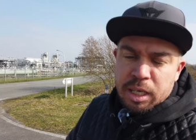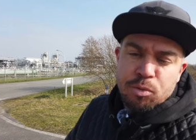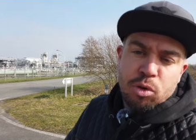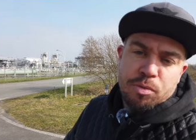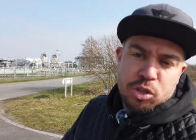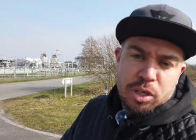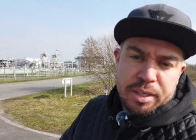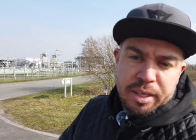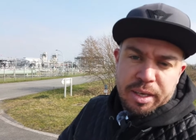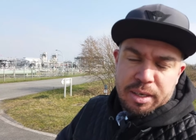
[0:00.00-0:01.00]
Ich würde
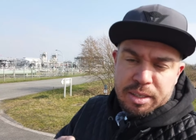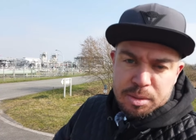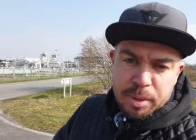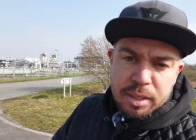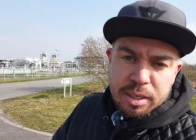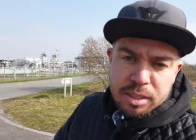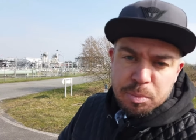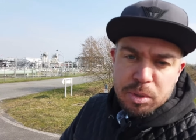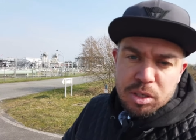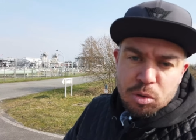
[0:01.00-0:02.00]
wahrscheinlich eher die
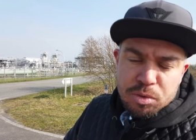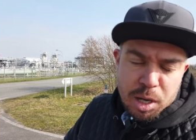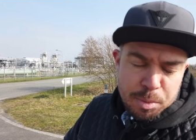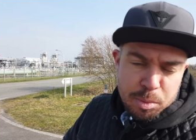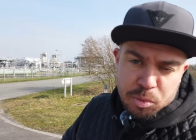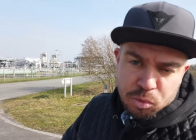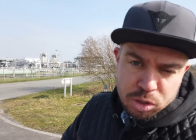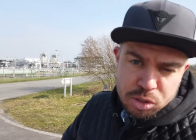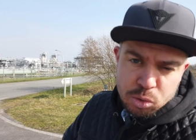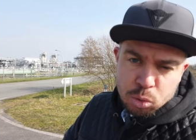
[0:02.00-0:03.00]
32-Bit-Aufnahme
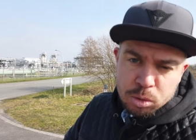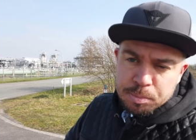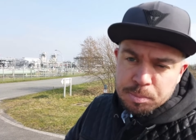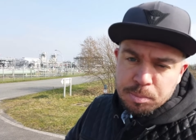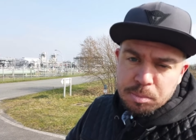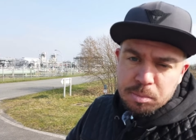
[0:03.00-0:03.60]
bevorzugen,